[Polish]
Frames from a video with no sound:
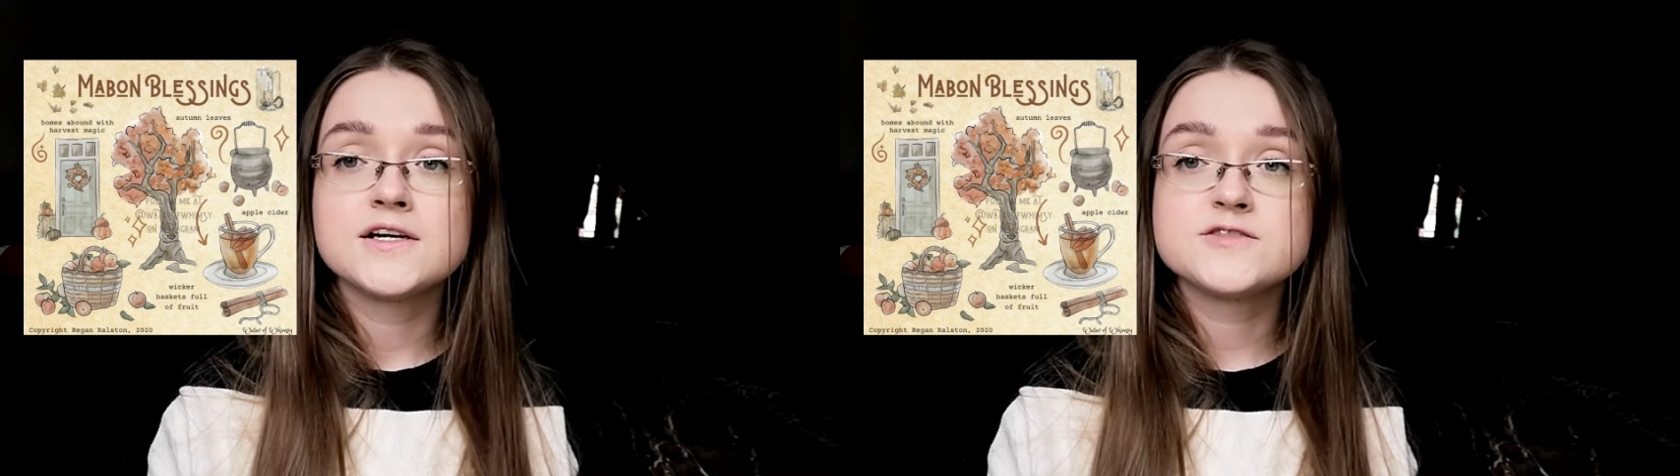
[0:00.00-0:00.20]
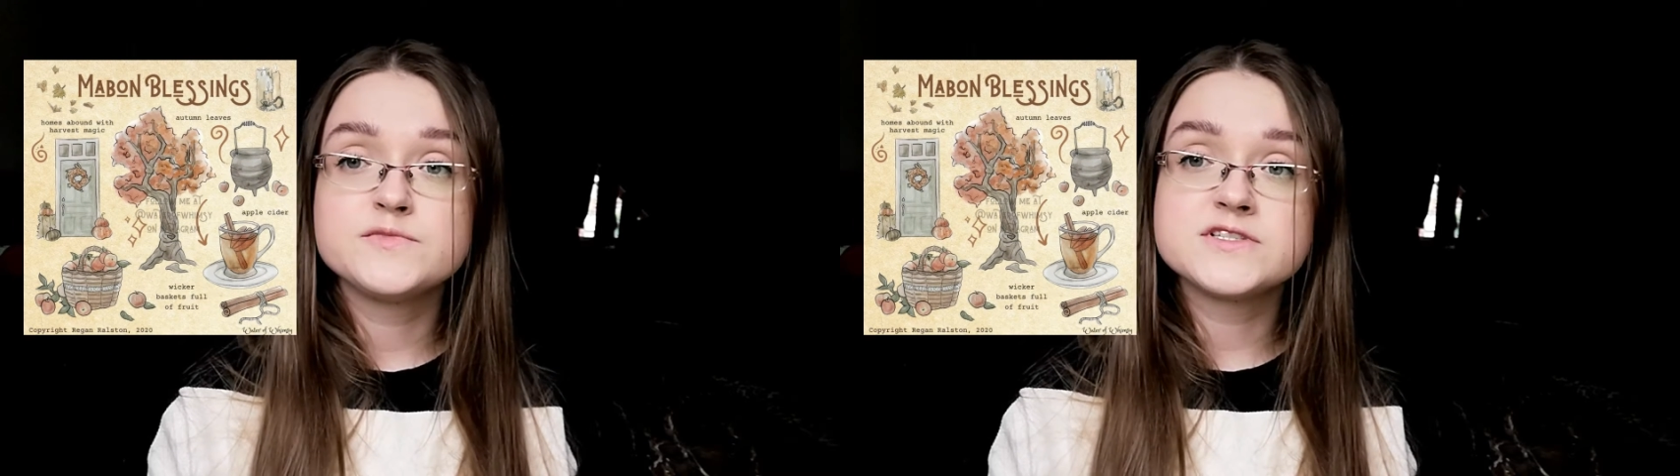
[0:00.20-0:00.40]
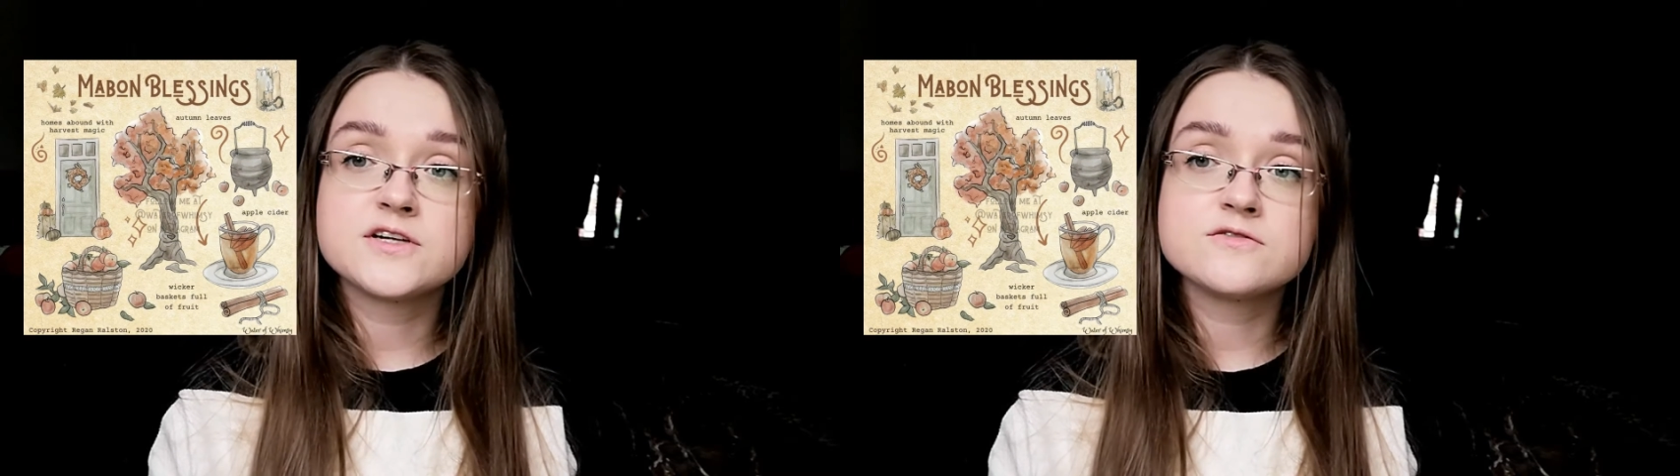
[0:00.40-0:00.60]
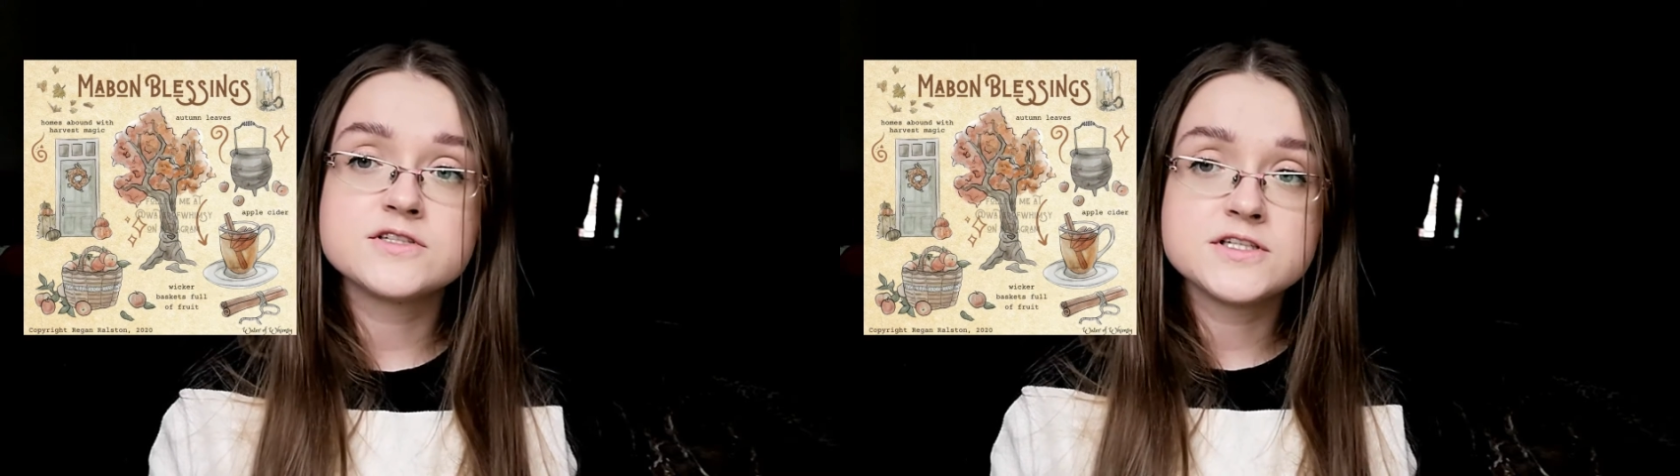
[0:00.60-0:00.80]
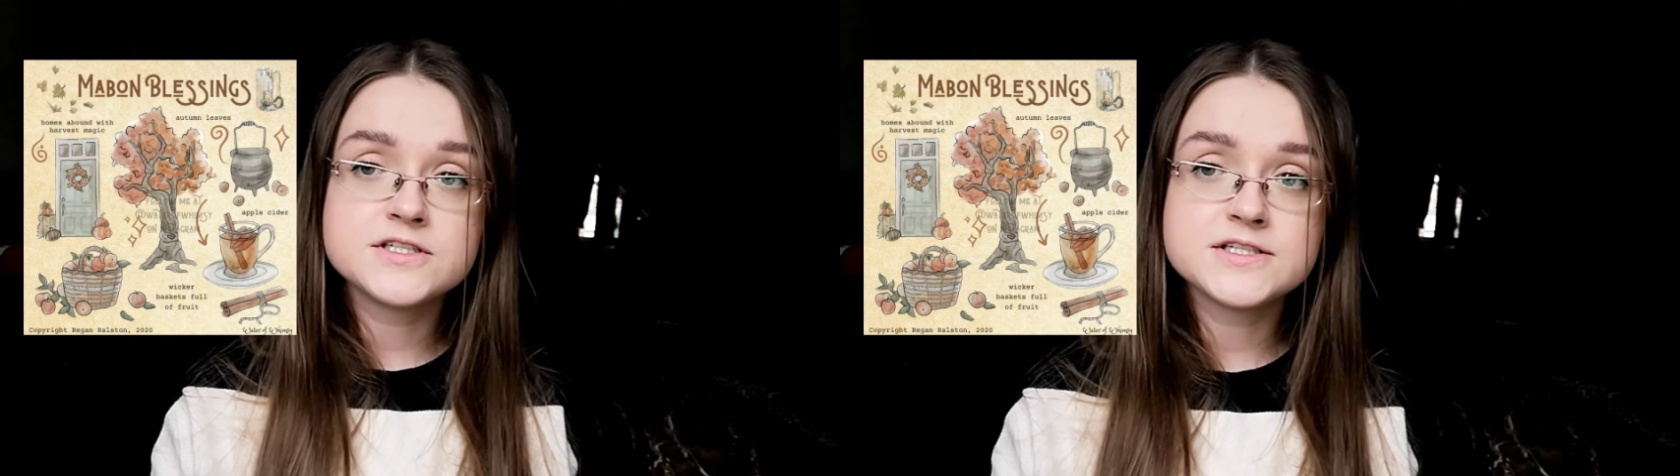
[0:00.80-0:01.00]

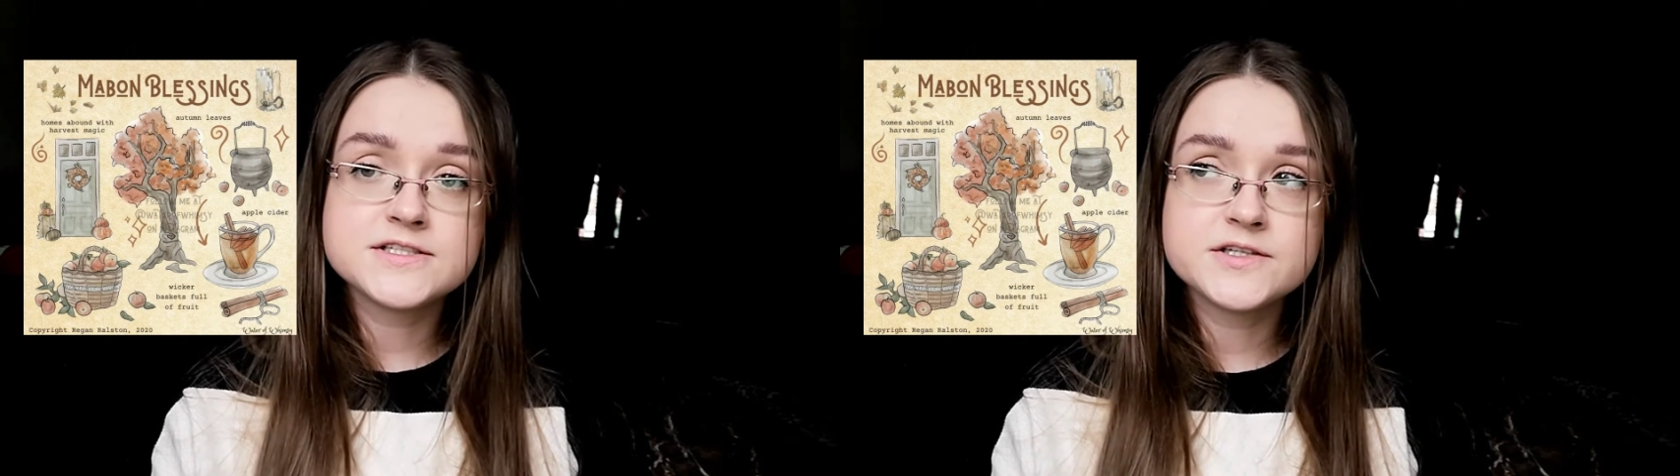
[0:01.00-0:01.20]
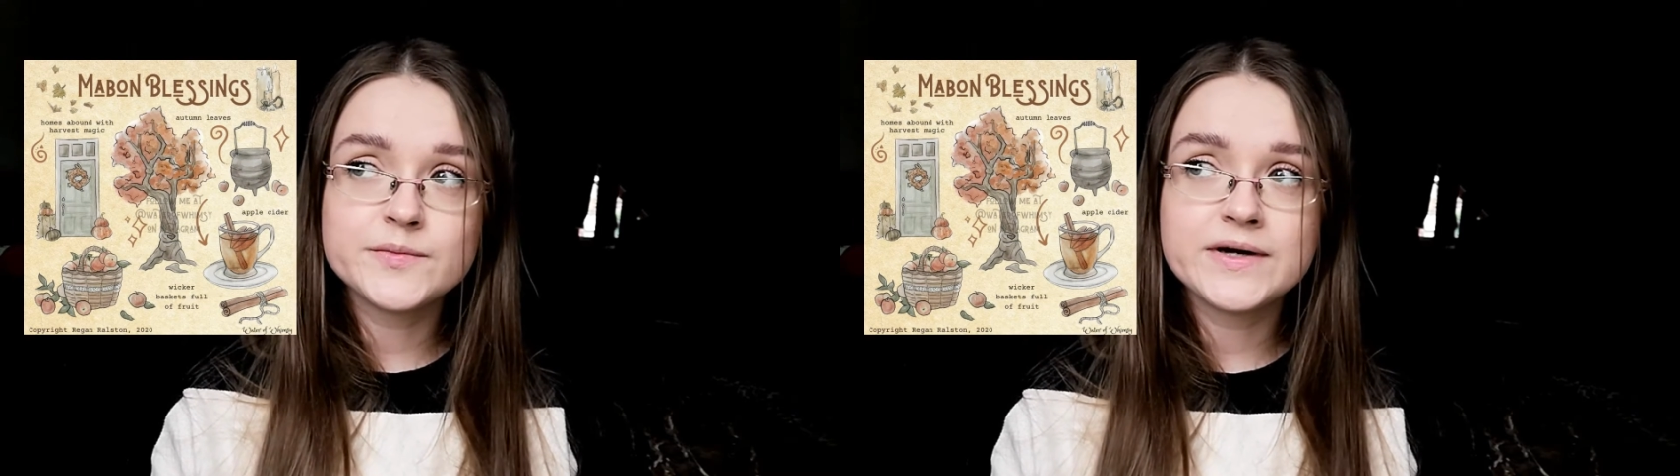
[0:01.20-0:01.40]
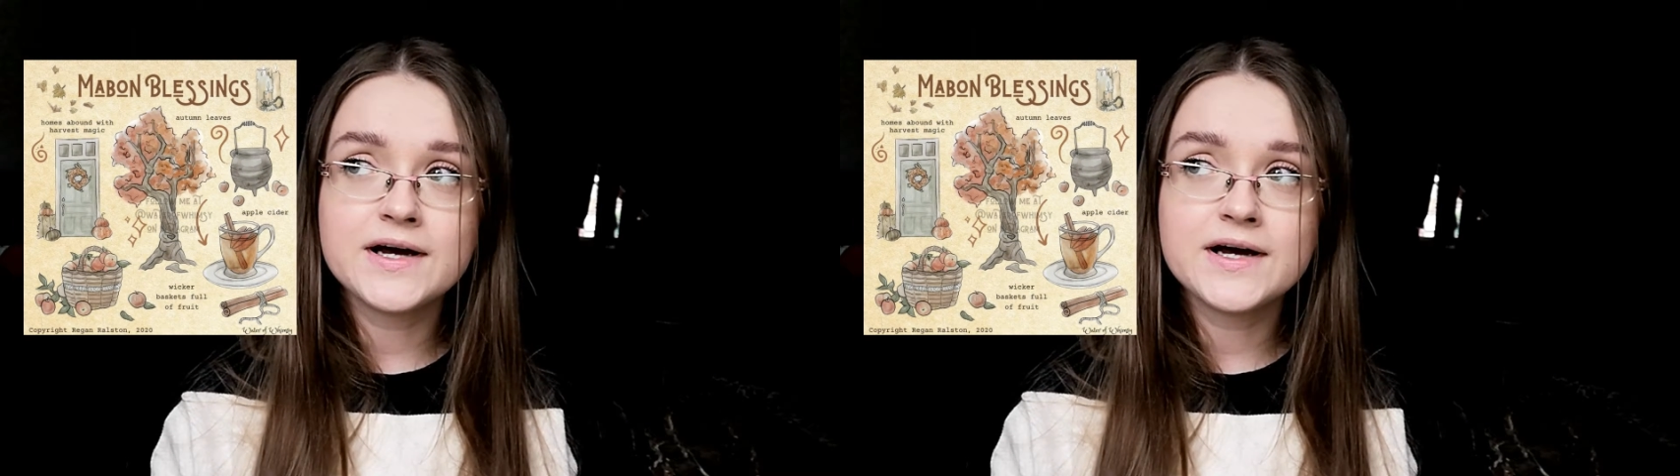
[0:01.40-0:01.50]
zbliżającej się zimy,